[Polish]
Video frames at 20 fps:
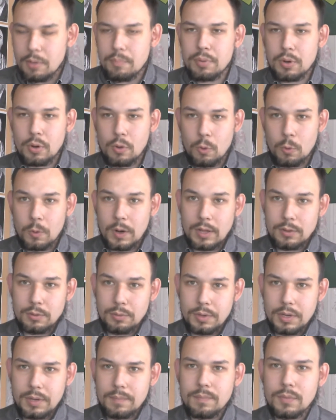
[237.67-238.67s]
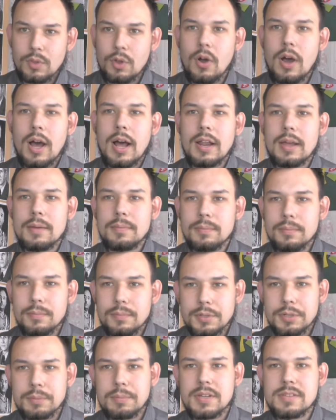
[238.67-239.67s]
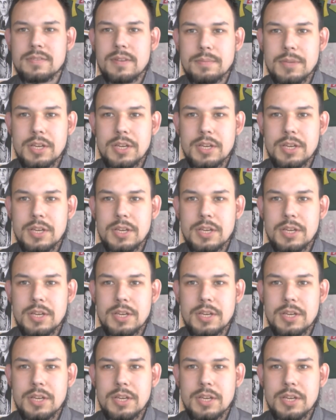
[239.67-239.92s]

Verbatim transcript: prokuratury. No ale, proszę Państwa,